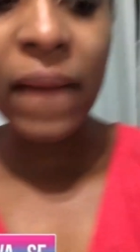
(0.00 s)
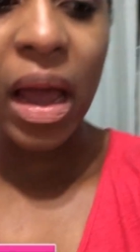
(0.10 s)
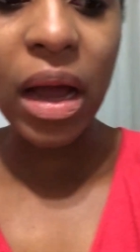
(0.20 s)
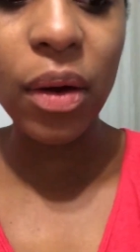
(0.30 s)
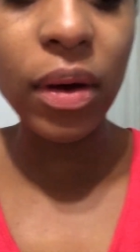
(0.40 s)

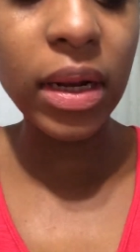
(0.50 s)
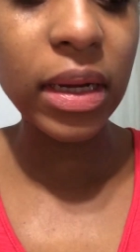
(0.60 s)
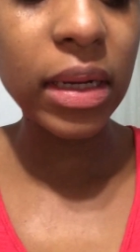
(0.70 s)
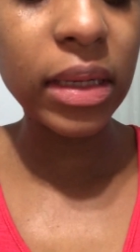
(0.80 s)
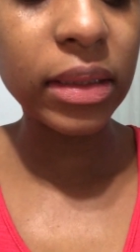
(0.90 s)

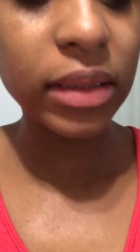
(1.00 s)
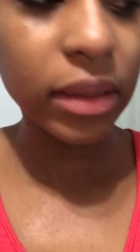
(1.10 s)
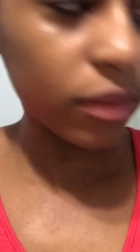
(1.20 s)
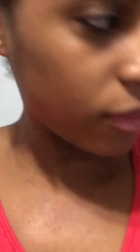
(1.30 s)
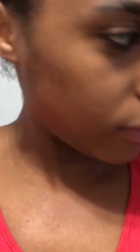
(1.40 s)
Agora
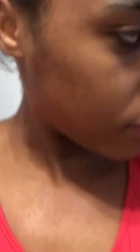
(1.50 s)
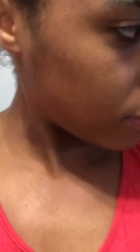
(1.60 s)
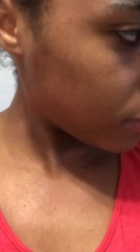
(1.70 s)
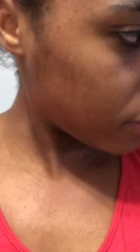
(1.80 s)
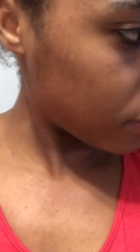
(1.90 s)
são
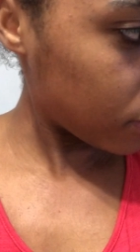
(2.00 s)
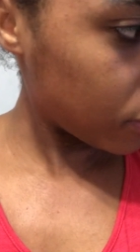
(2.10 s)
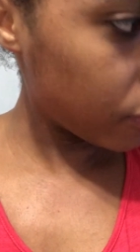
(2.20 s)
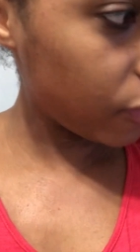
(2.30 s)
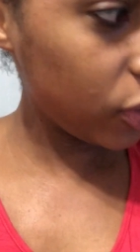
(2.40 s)

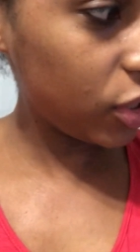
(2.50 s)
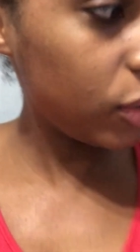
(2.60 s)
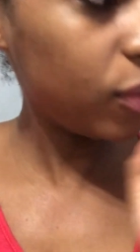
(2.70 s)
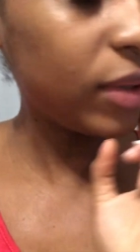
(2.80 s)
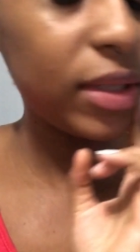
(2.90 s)

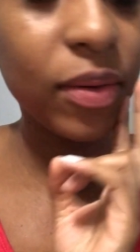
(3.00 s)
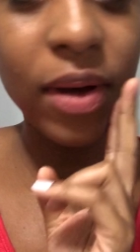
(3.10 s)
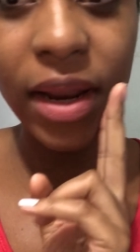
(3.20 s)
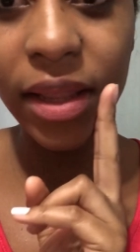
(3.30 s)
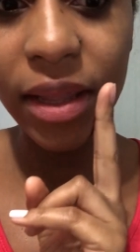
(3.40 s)
22 e
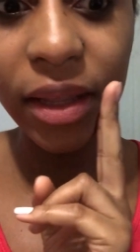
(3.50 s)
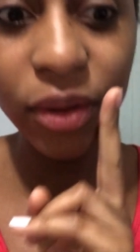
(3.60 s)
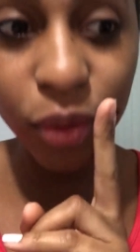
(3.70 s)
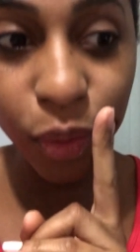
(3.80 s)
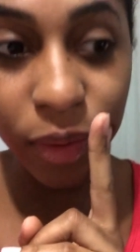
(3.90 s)

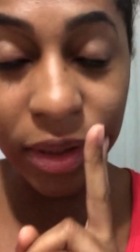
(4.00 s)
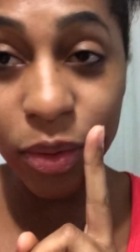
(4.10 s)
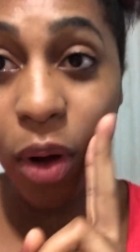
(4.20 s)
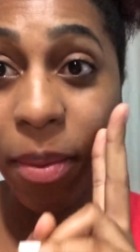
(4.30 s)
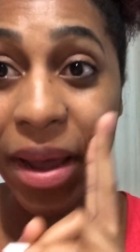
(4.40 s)
42 O
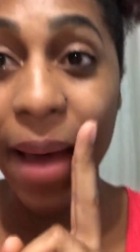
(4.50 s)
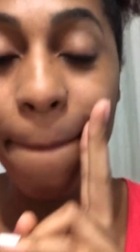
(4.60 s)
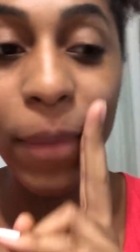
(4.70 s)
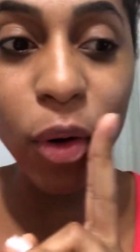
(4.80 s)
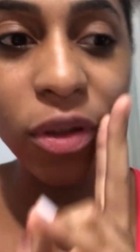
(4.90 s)
Rob
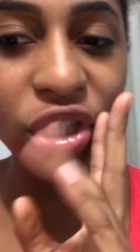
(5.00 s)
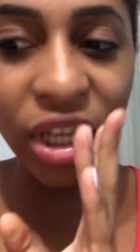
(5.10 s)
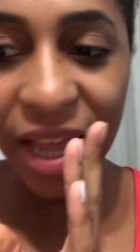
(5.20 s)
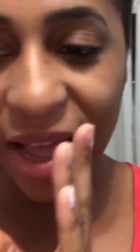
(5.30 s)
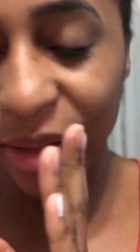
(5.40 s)
acabou de
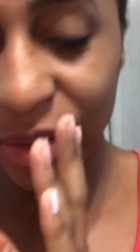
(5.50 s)
chegar do